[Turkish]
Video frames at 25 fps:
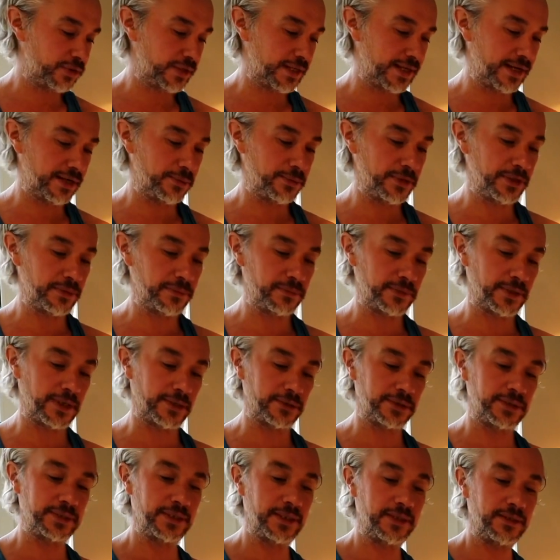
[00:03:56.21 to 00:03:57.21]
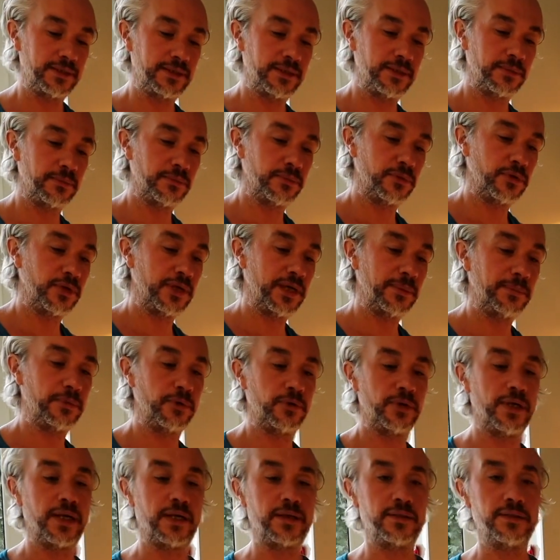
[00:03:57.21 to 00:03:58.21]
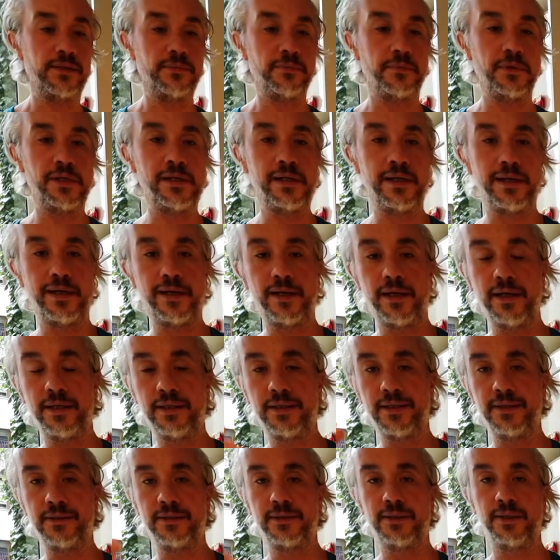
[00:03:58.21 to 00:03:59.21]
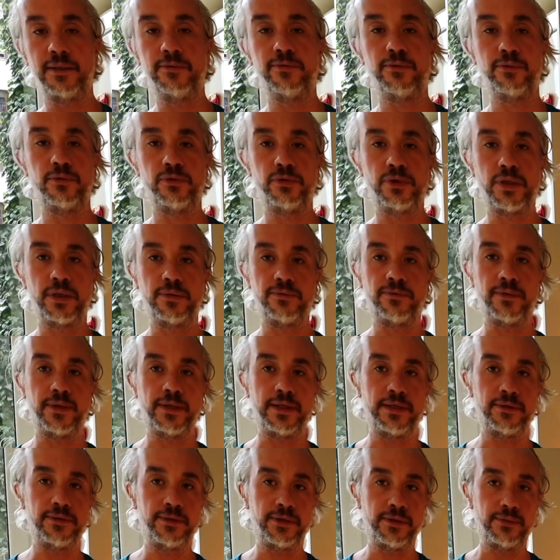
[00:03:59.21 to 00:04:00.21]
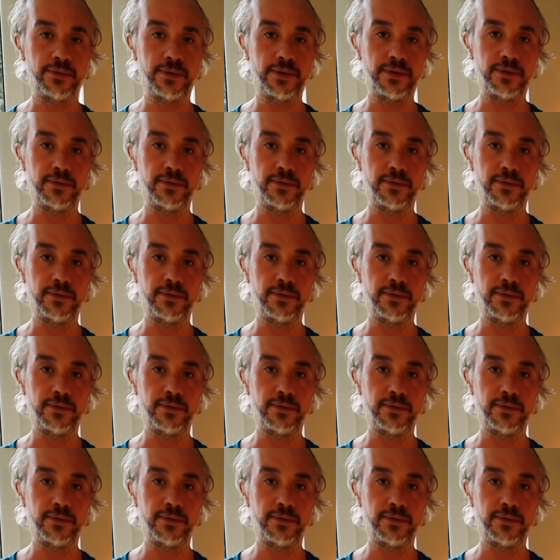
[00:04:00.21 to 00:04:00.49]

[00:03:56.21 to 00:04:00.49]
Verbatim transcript: Yani benim tavsiye ettiğim böyle hep önerdiğim illa herkes zayıf olacak falan diye bir